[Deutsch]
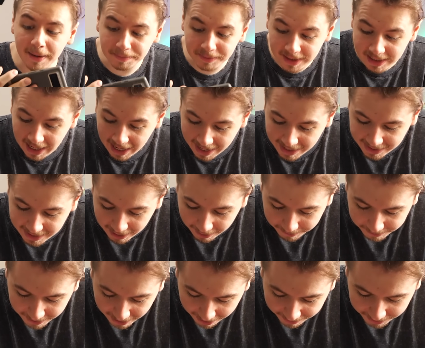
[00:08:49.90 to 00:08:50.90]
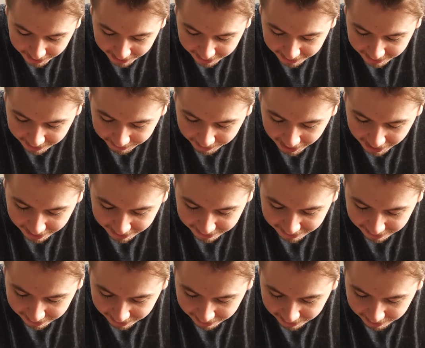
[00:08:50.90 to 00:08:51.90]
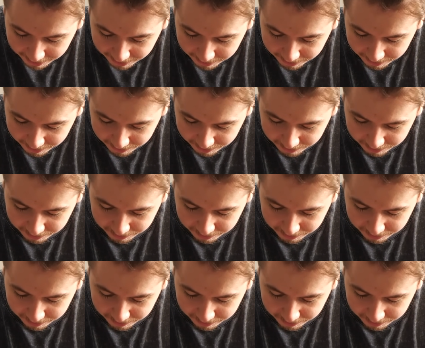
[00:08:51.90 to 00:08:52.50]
habe die Handyaufnahme nicht gemacht! Also